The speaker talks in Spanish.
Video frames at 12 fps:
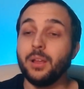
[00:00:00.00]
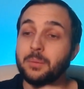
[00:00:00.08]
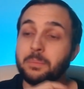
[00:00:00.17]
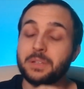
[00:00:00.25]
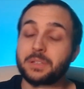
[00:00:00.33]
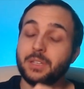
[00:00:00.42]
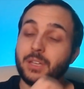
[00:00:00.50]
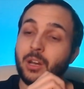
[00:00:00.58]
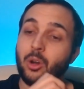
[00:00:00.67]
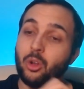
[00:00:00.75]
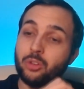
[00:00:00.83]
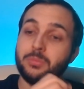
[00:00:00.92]
Vas a tener
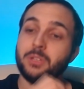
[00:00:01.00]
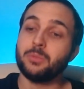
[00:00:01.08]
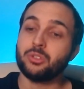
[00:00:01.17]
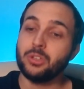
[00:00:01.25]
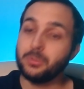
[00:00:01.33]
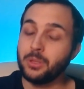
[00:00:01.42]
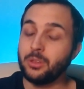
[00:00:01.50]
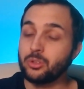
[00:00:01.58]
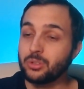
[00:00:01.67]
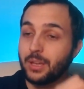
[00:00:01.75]
los mismos servicios